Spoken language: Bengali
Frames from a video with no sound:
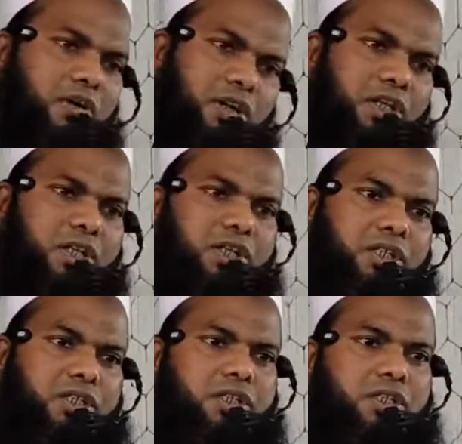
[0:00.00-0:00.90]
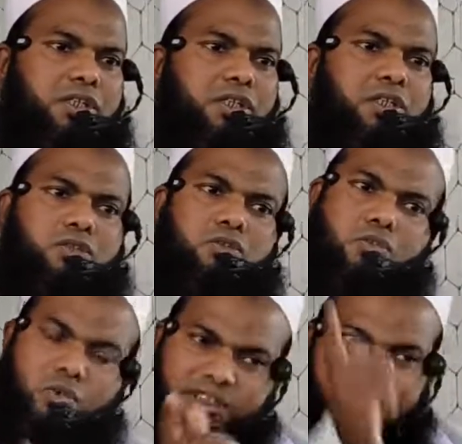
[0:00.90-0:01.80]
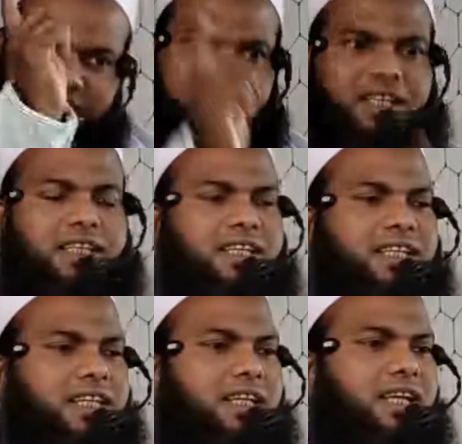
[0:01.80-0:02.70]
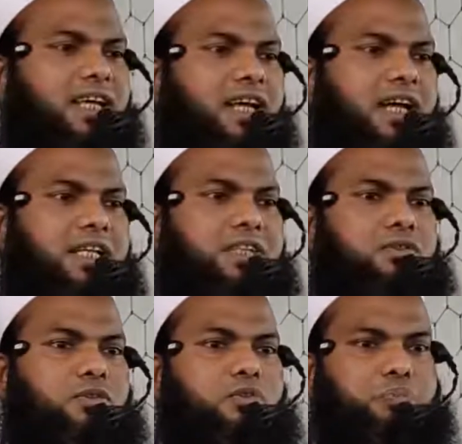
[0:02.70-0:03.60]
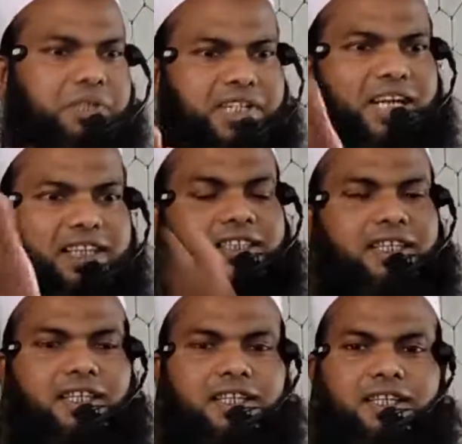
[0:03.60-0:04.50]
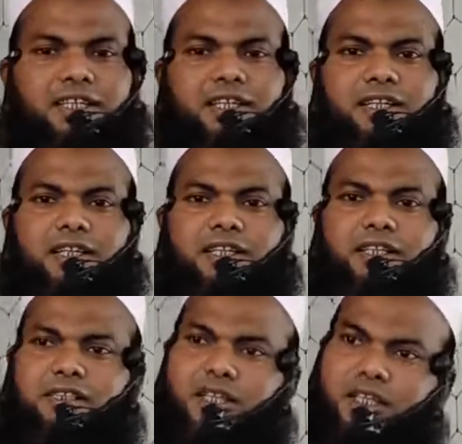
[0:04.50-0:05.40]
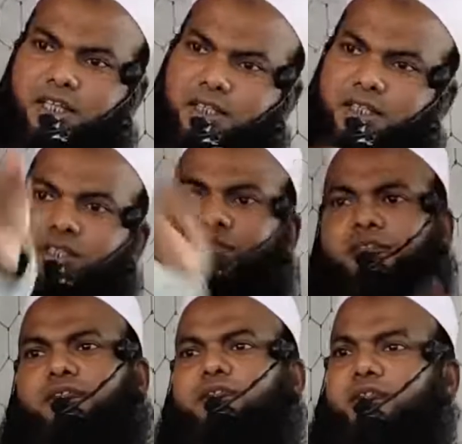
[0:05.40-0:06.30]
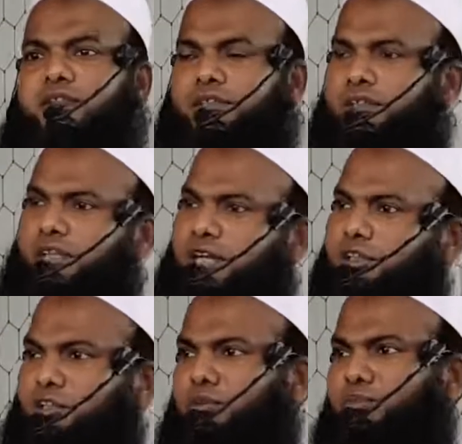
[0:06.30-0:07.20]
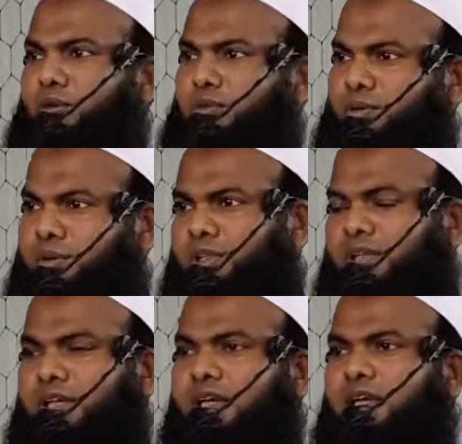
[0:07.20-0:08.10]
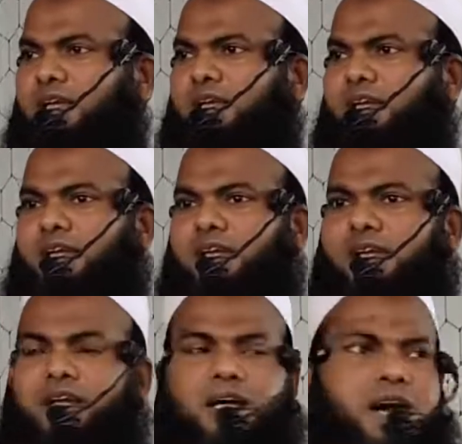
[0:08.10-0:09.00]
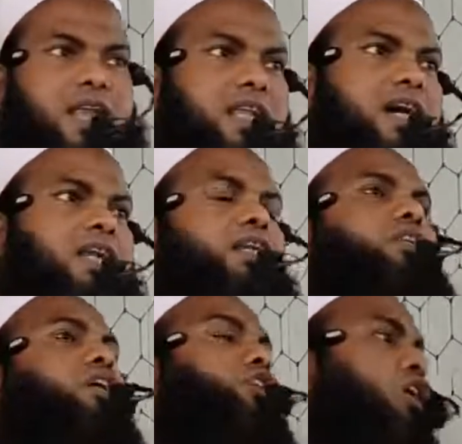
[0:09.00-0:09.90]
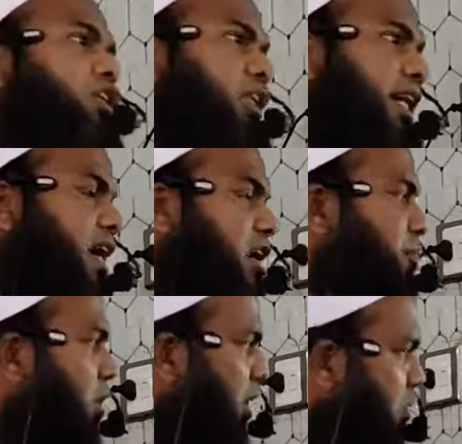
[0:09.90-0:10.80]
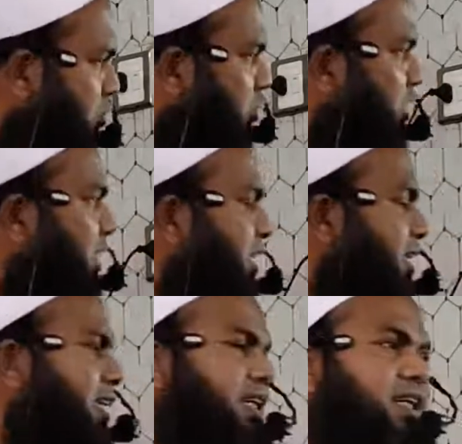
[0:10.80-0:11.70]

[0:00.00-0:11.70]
তাহলে কিছু গুতা দিয়ে আর কিছু পিটানি দিয়ে তাহলে দেখান সম্ভব হবে আল্লাহর নিদর্শন দেখার পরেও যদি